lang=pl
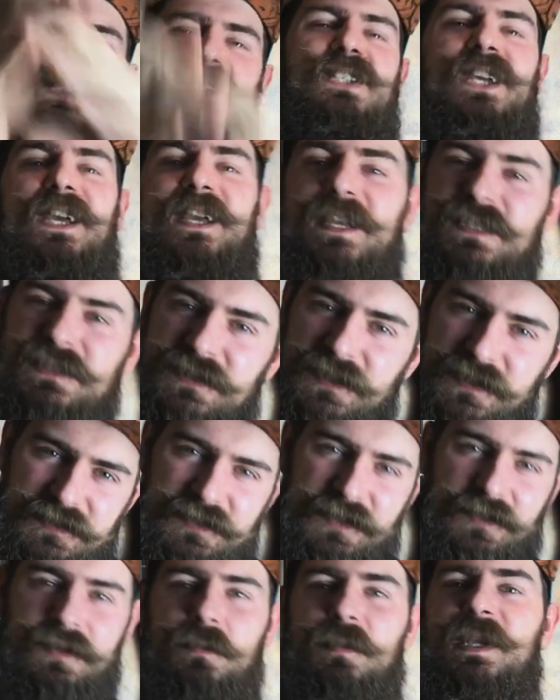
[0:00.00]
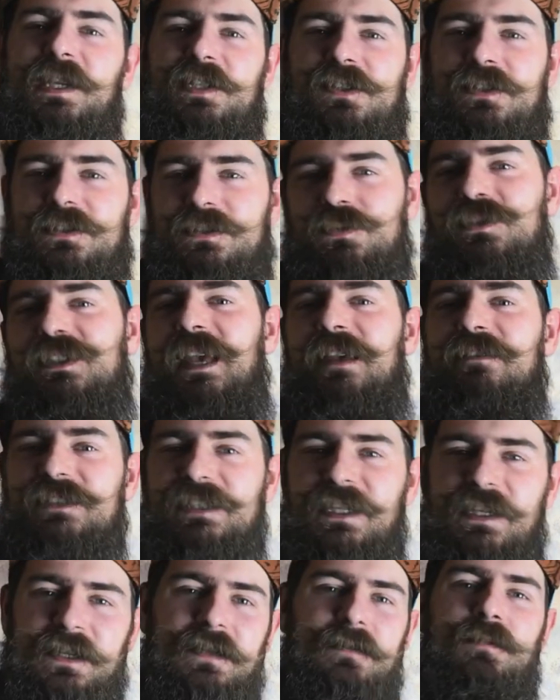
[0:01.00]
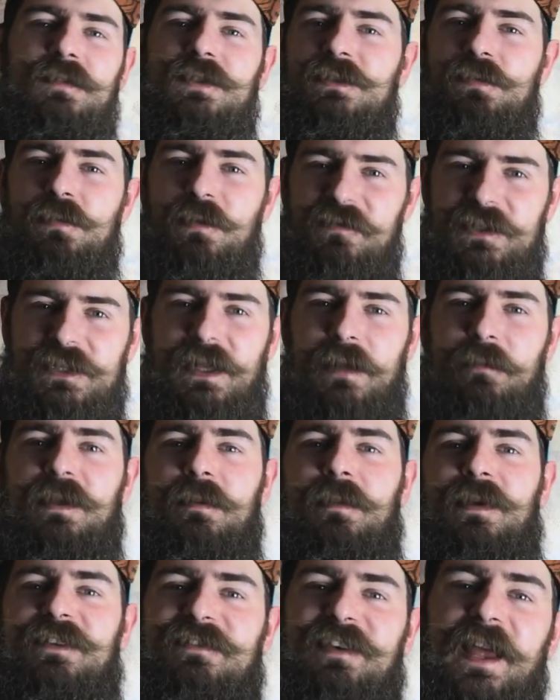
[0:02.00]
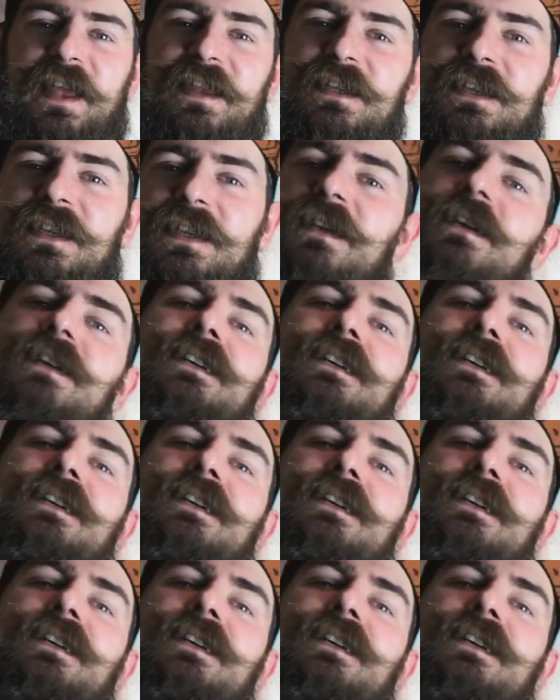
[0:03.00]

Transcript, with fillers: Cześć, z tej strony Mieszko Służewski, możesz mówić na mnie Manfredi.